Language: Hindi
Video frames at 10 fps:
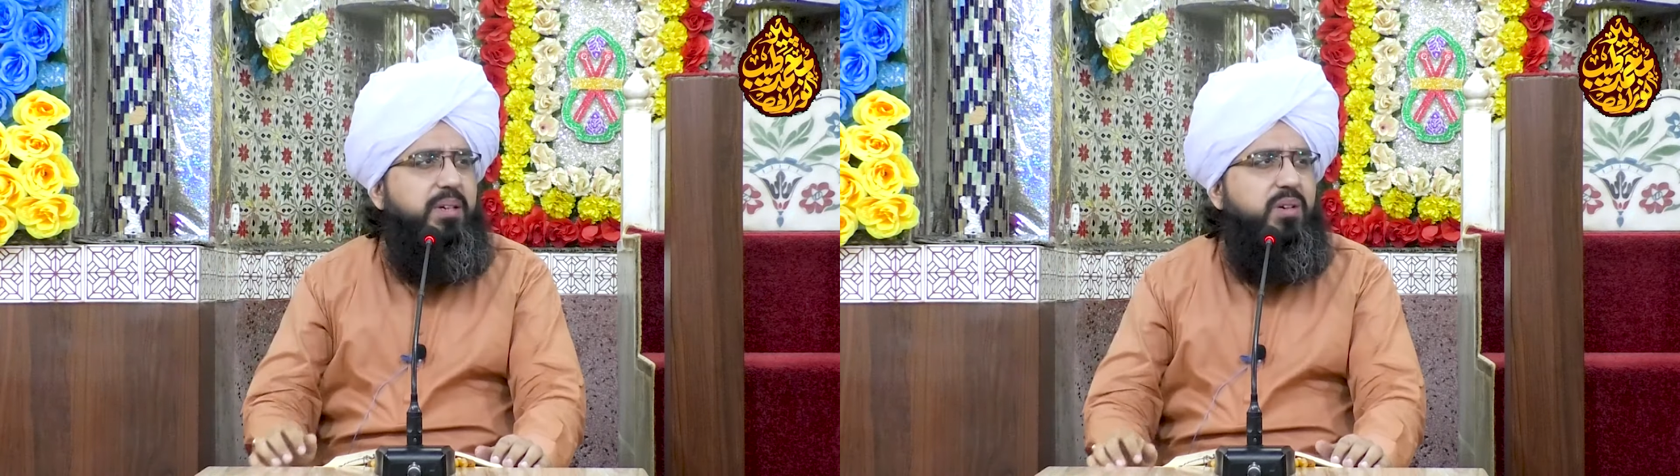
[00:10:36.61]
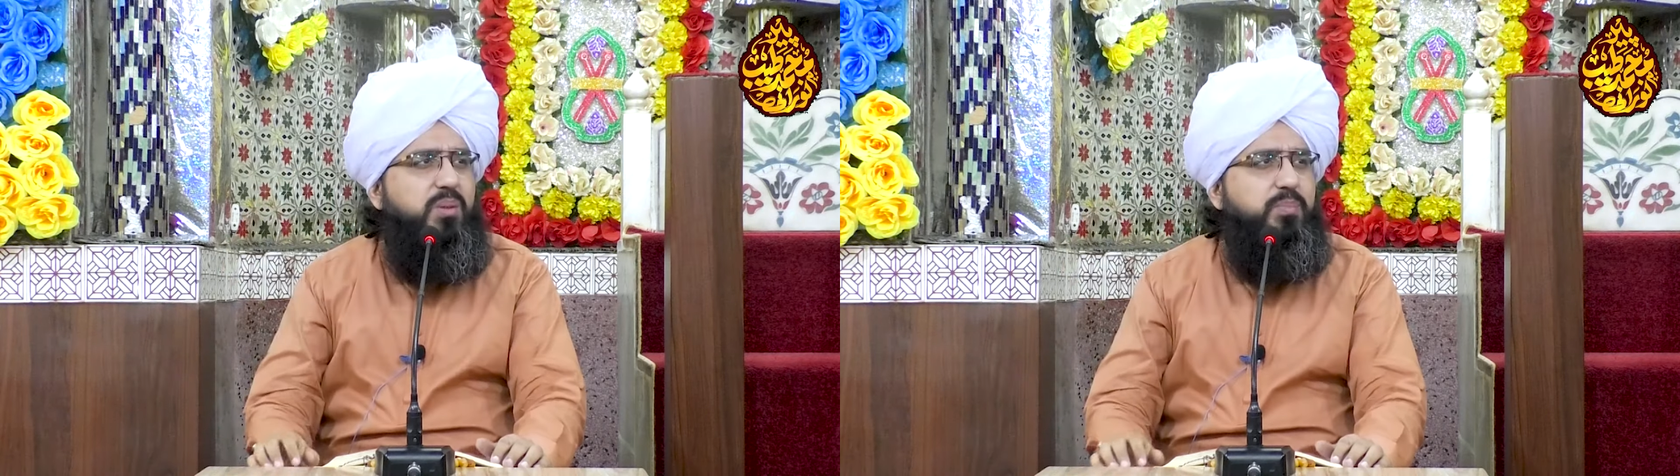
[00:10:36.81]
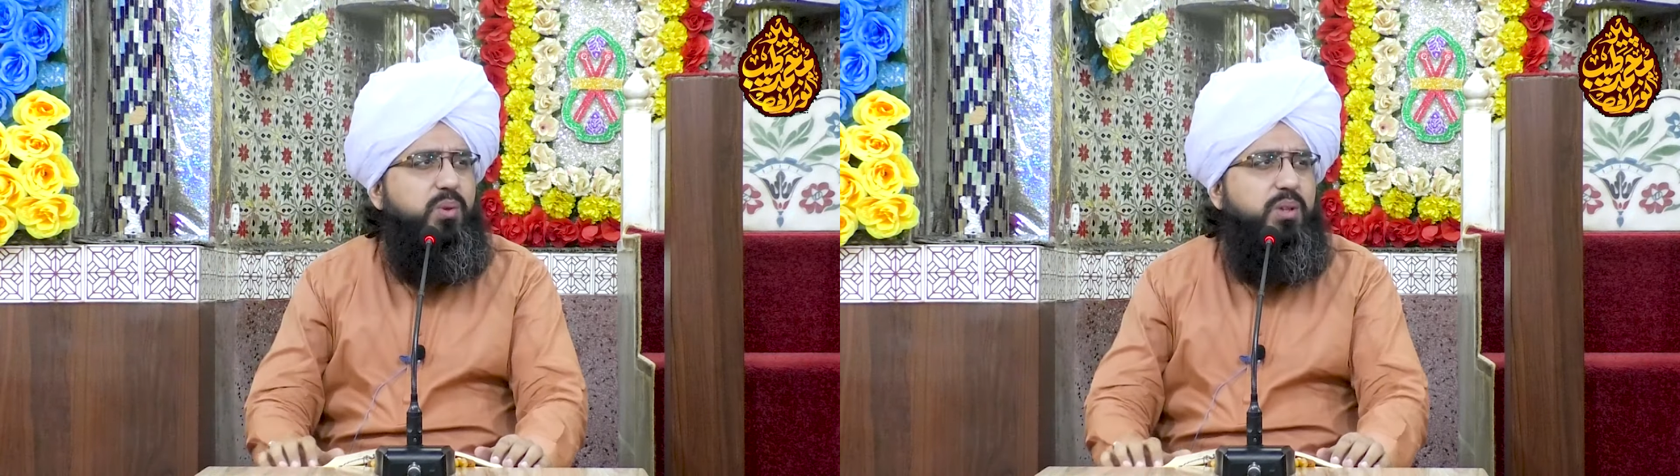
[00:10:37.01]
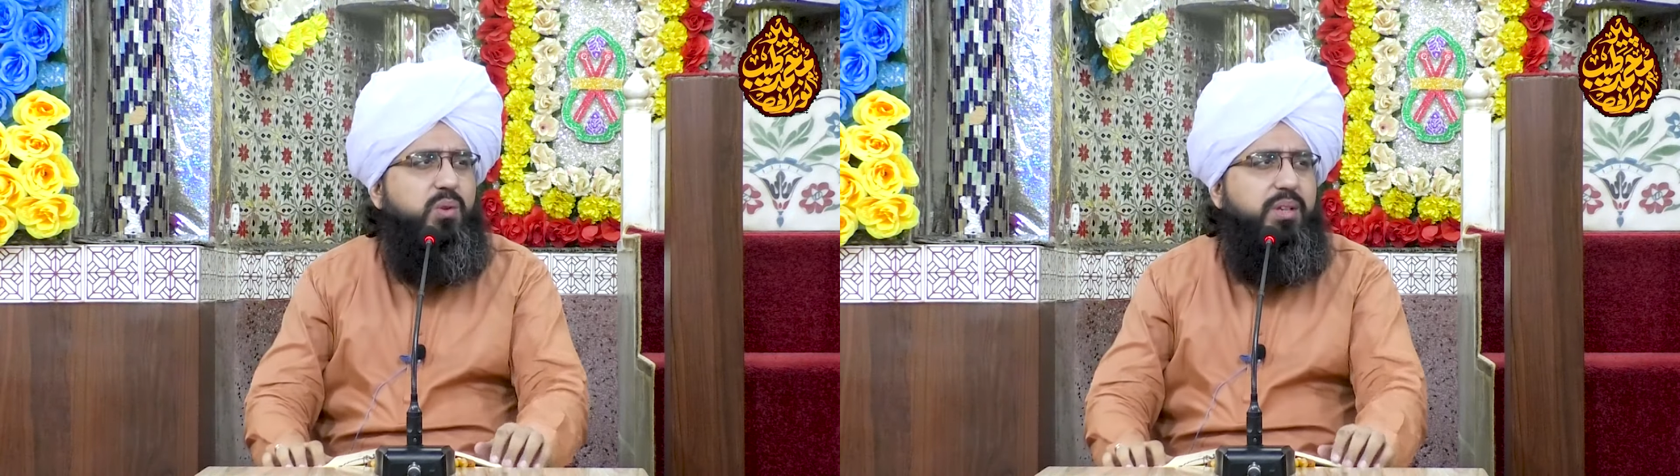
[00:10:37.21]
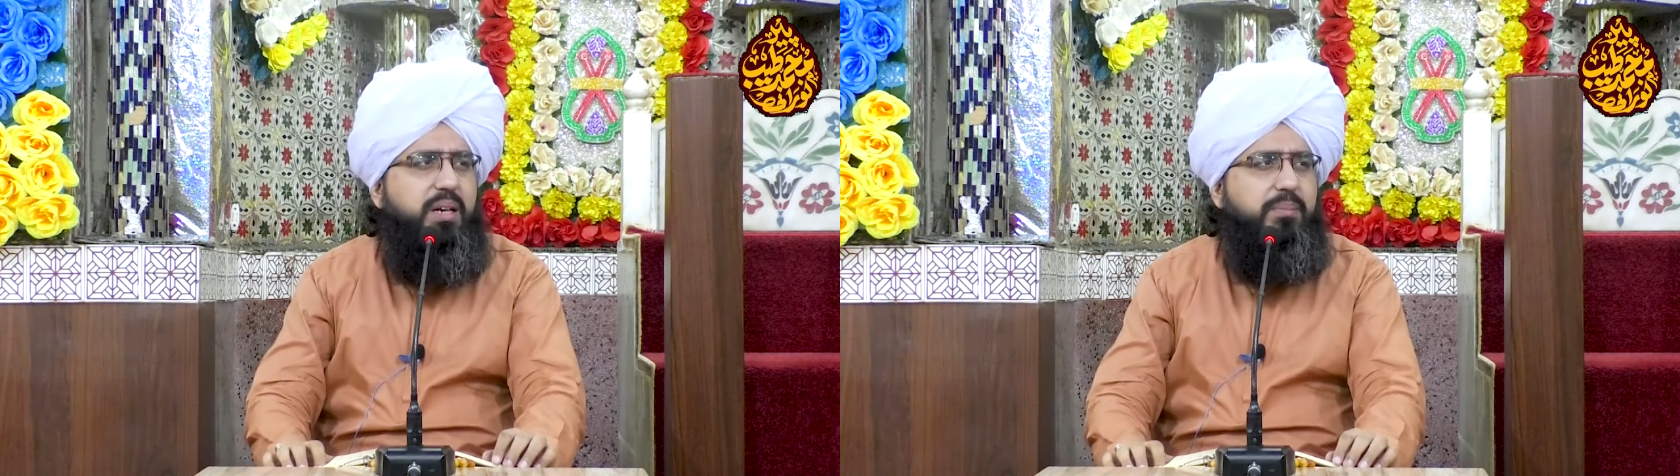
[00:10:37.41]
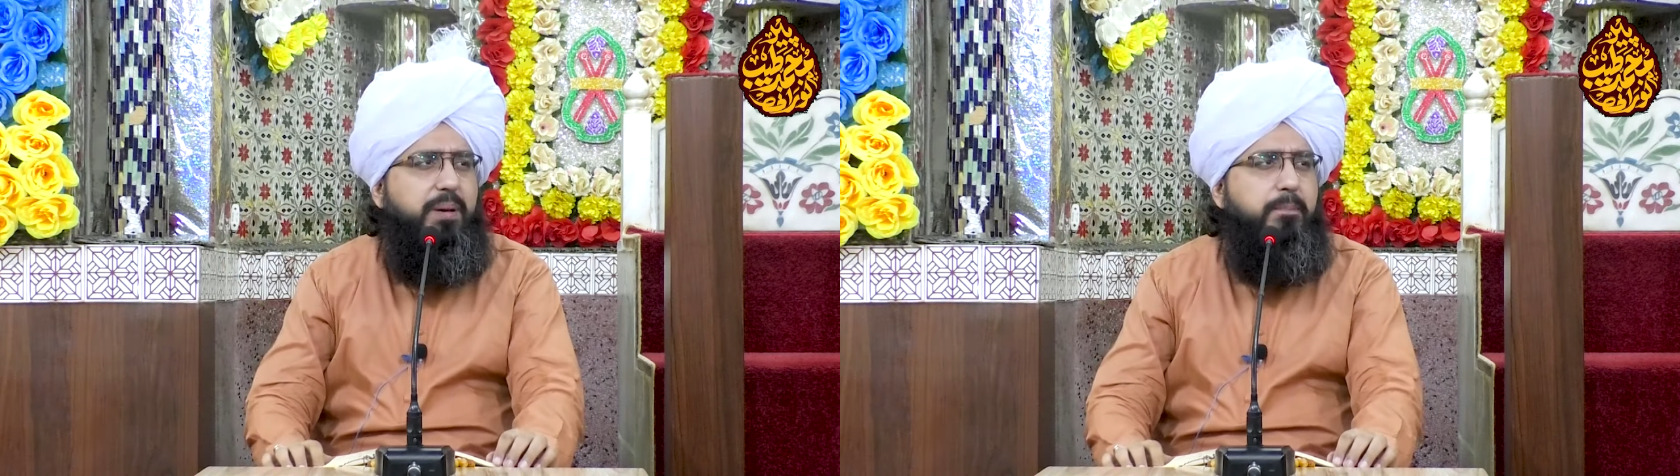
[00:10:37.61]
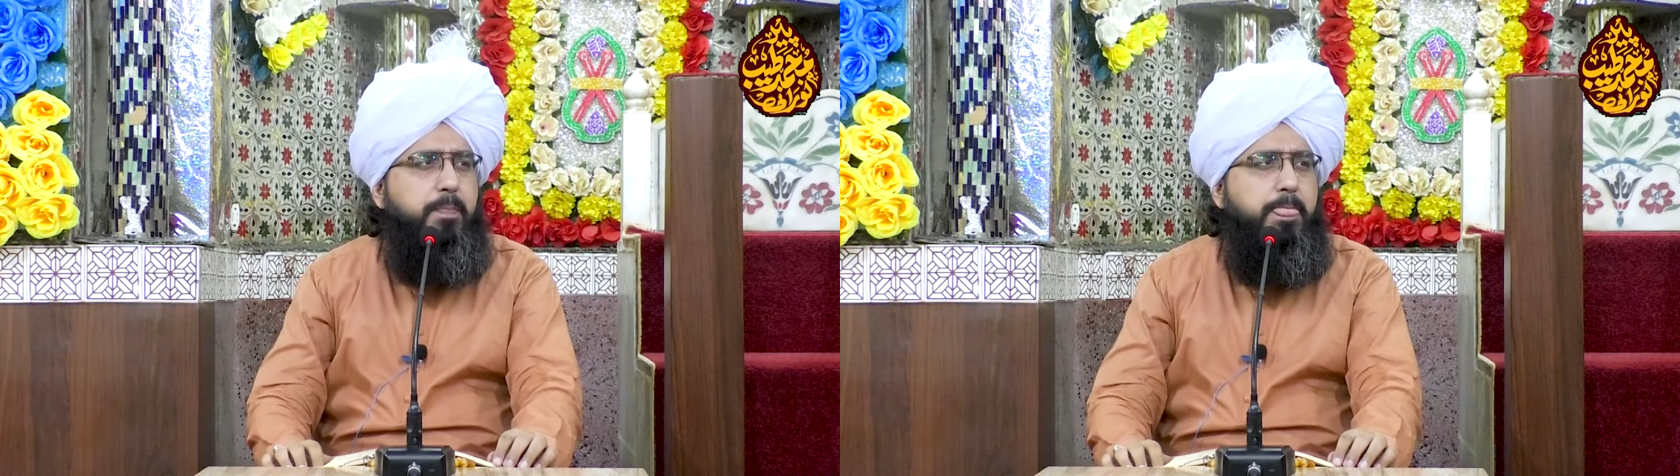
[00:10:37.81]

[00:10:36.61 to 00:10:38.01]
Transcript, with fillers: में और पूरी दुनिया में